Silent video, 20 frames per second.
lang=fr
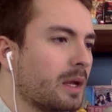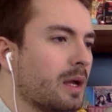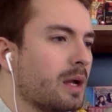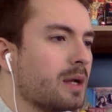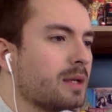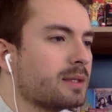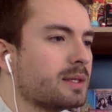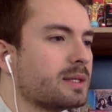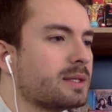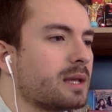
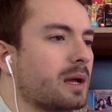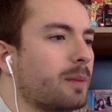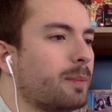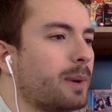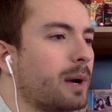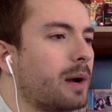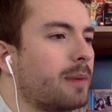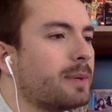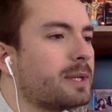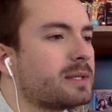C'est
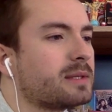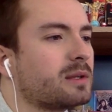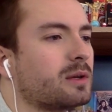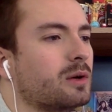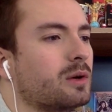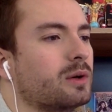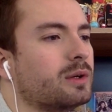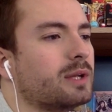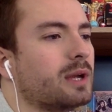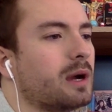sympa parce
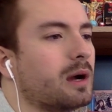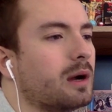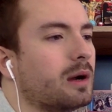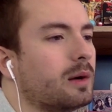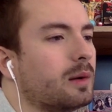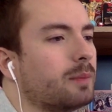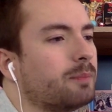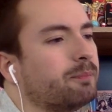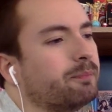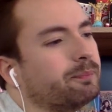qu'il y
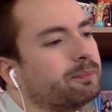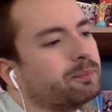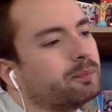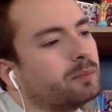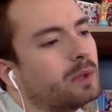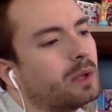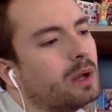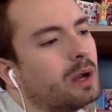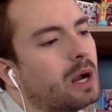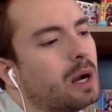a hum,
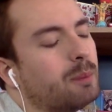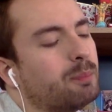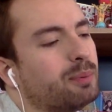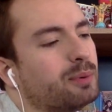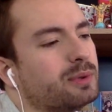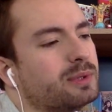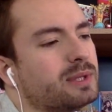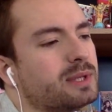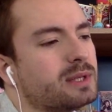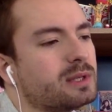un
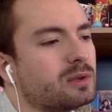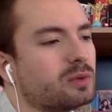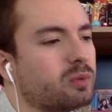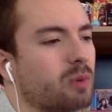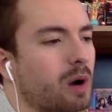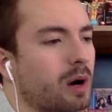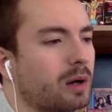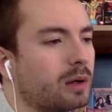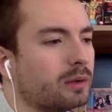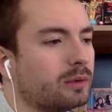peu
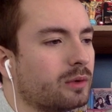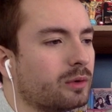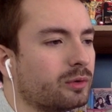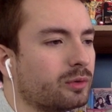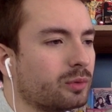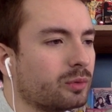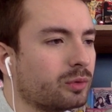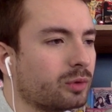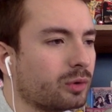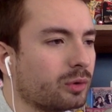d'histoire dans
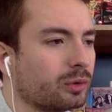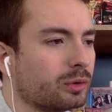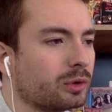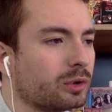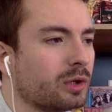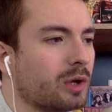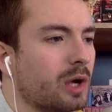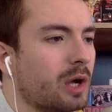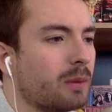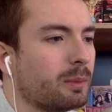son
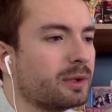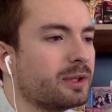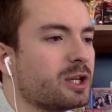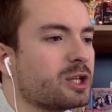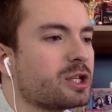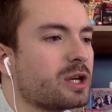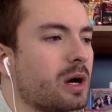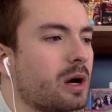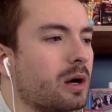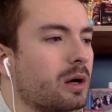truc. Bon,
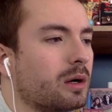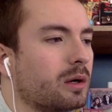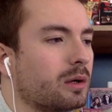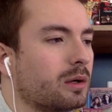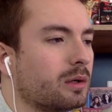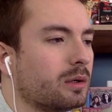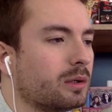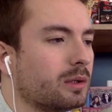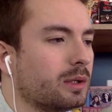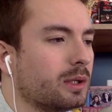déjà,
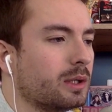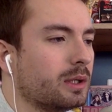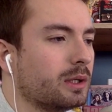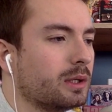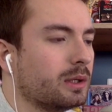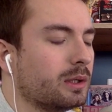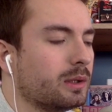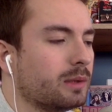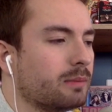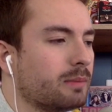euh,
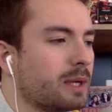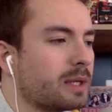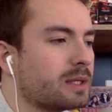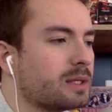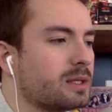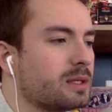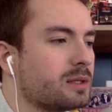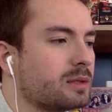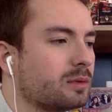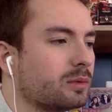les mecs
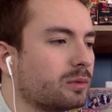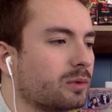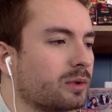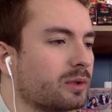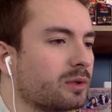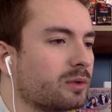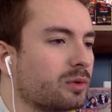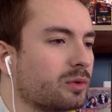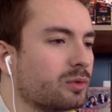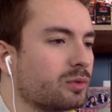qui sont dans
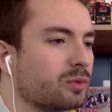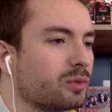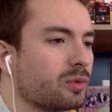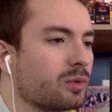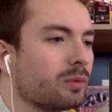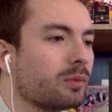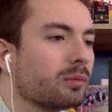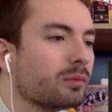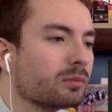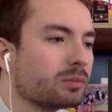des tenues
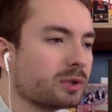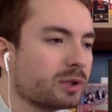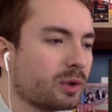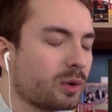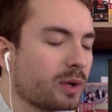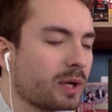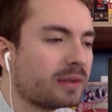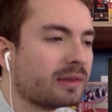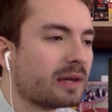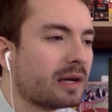qui ont
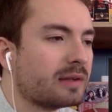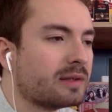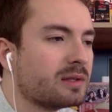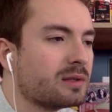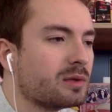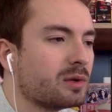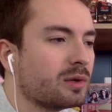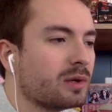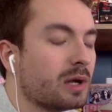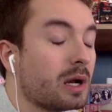l'air traditionnelles.